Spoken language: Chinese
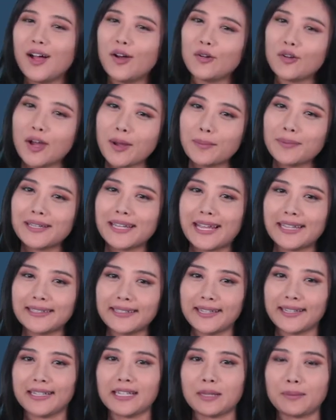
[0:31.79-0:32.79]
花木兰
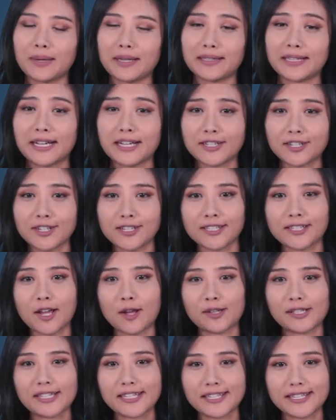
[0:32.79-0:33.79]
电影里面呢，涉及
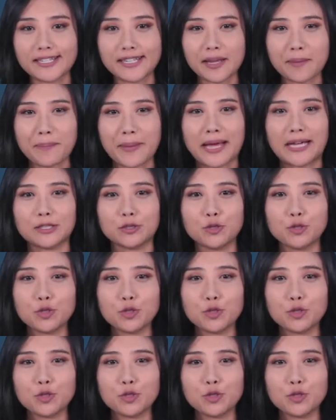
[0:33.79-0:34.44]
到了一些把